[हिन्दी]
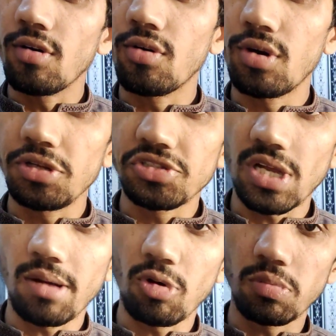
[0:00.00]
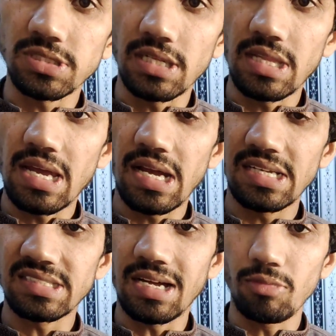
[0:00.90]
और इन आपको पसंद आएगा
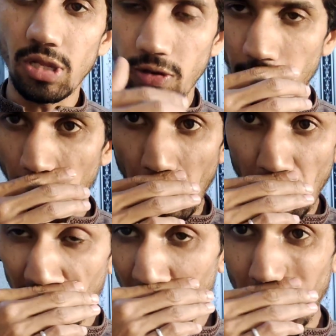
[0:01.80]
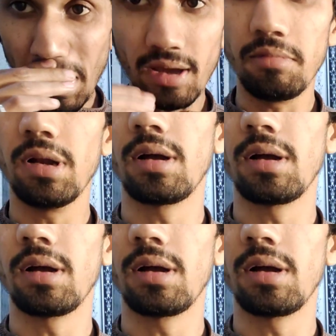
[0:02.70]
असल वरहमल